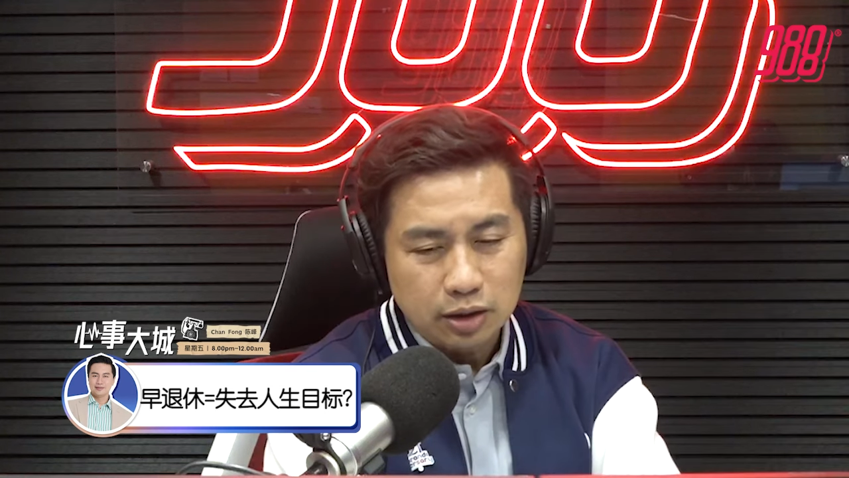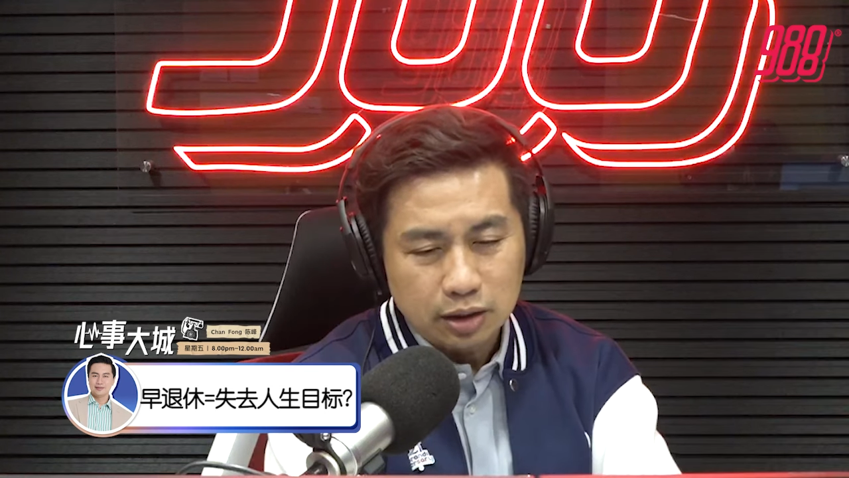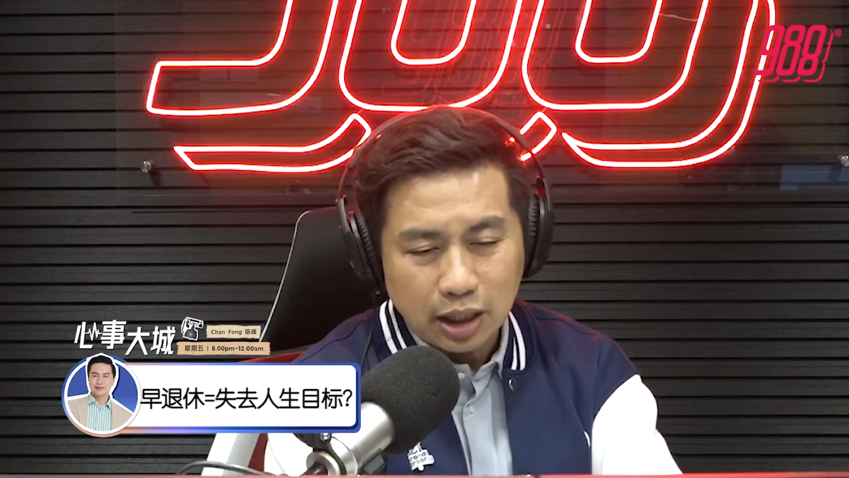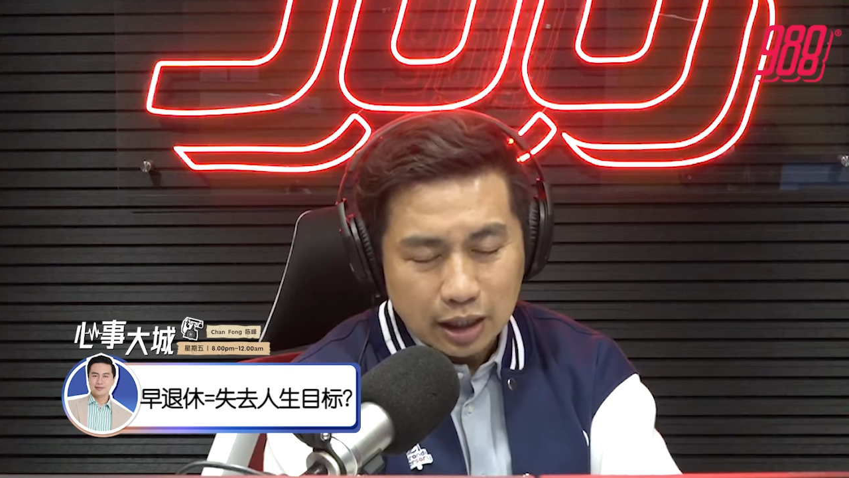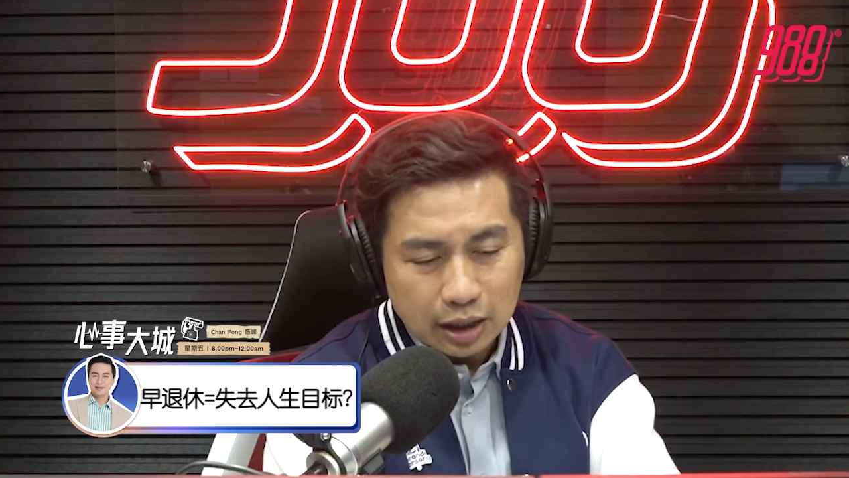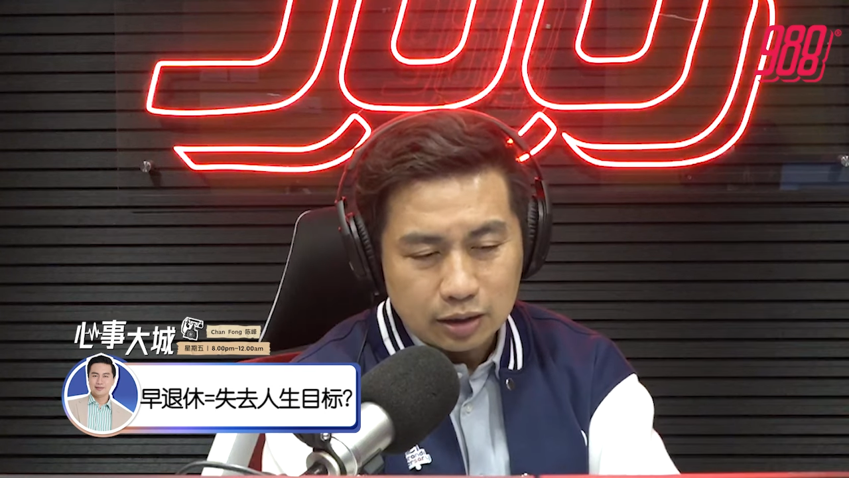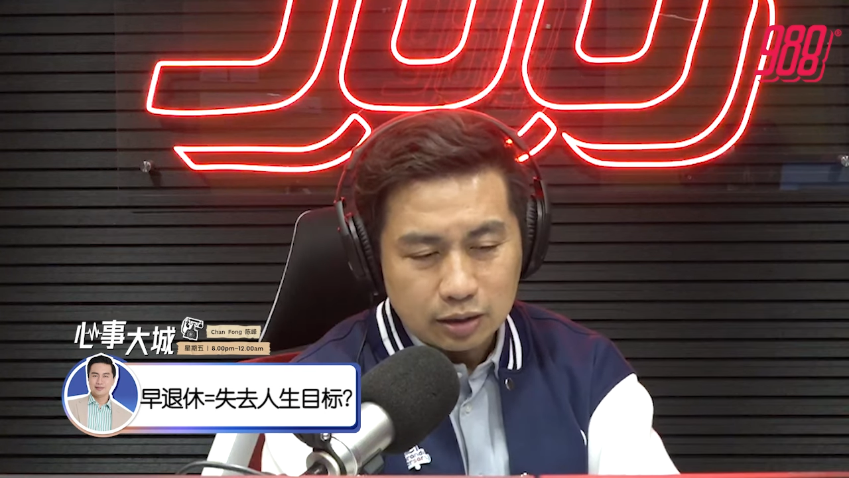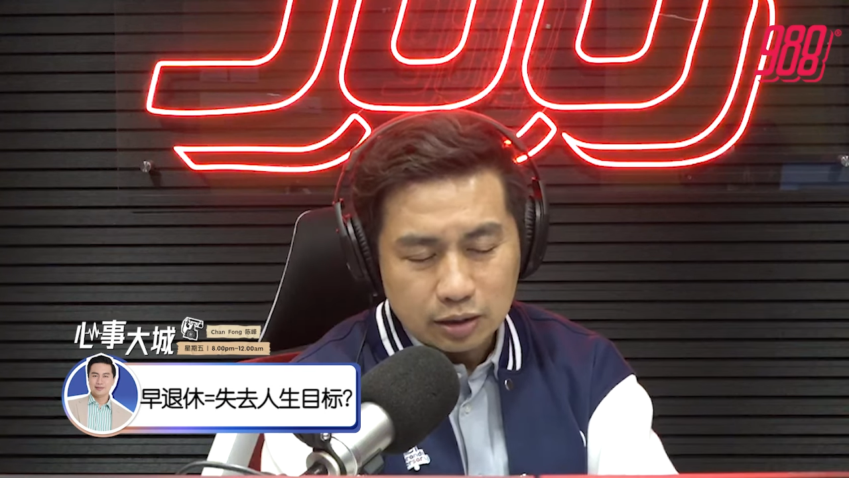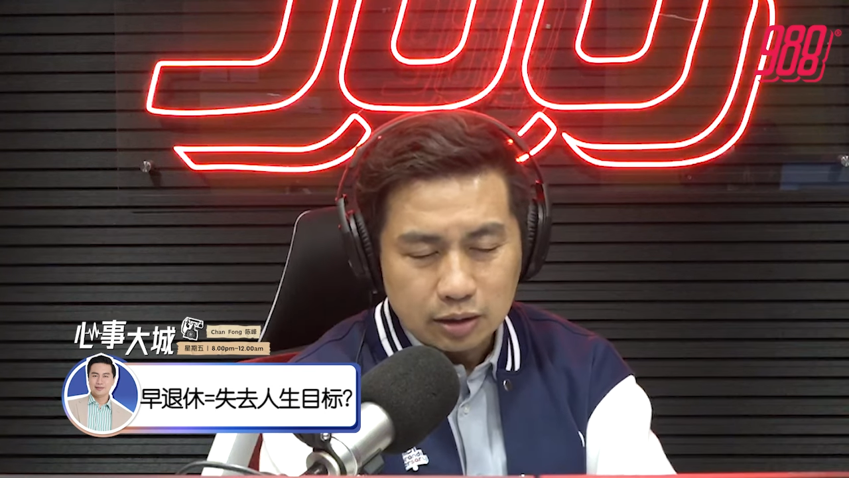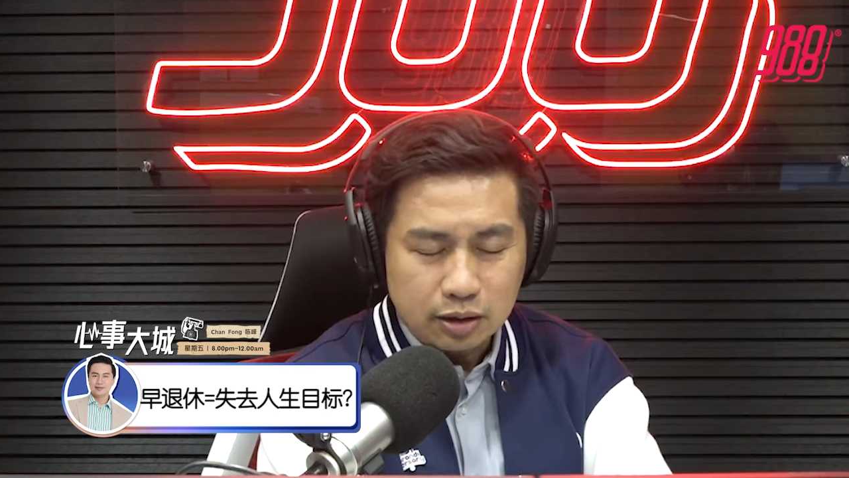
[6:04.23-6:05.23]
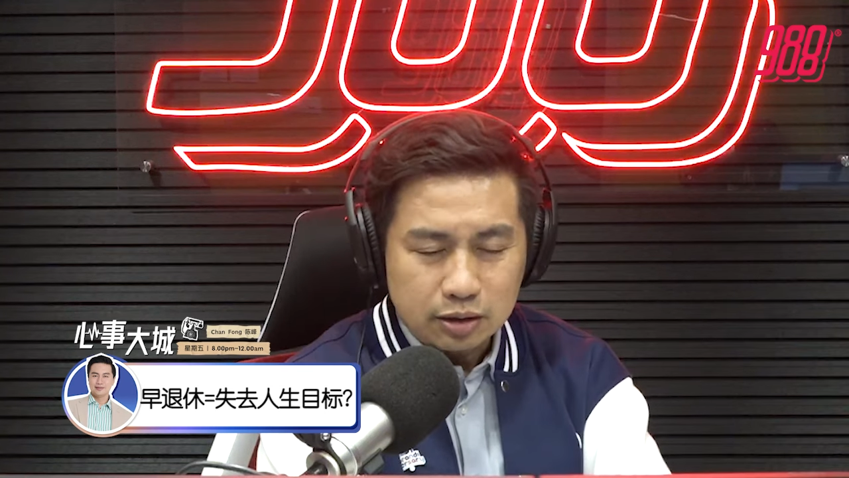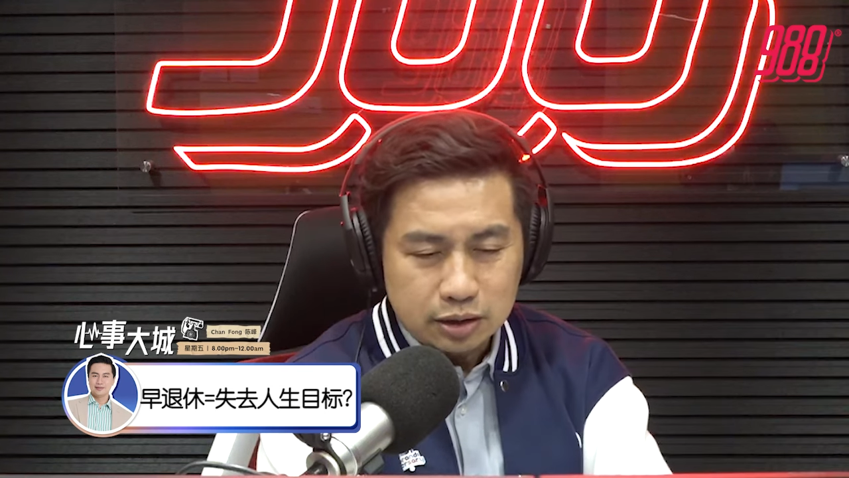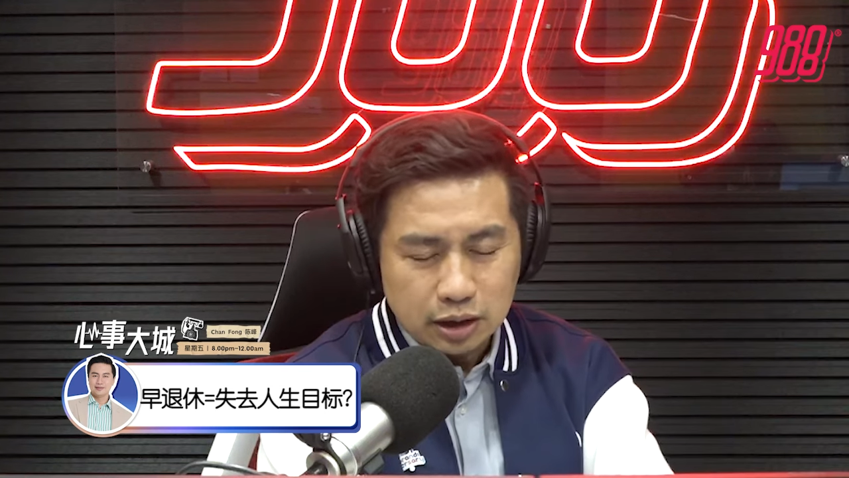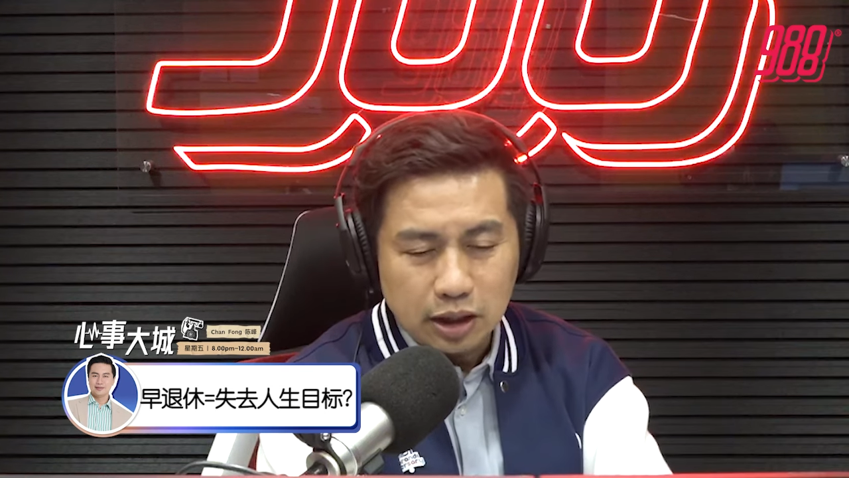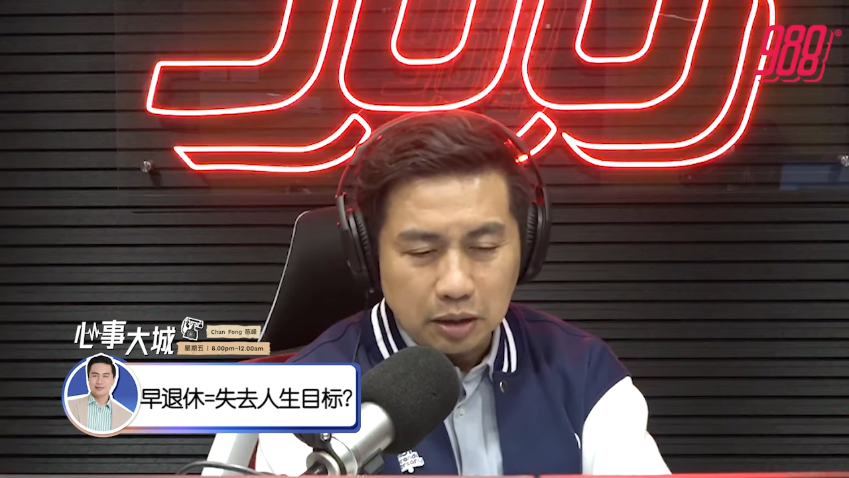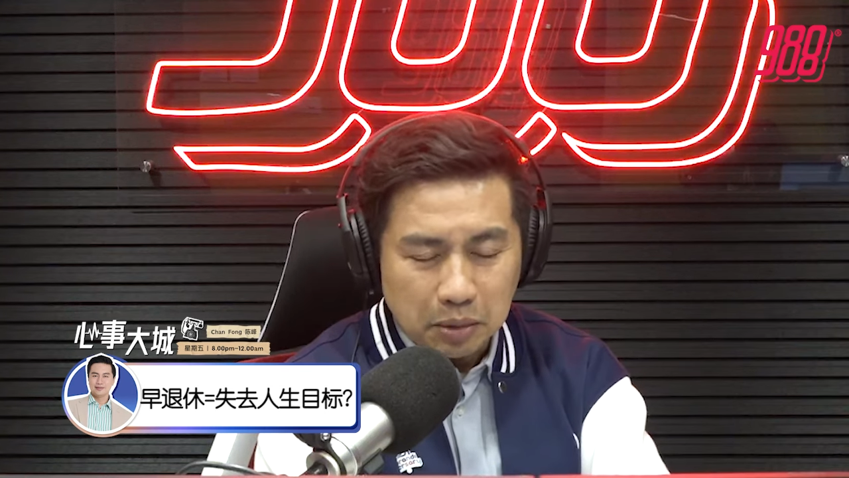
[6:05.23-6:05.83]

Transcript: 大概这个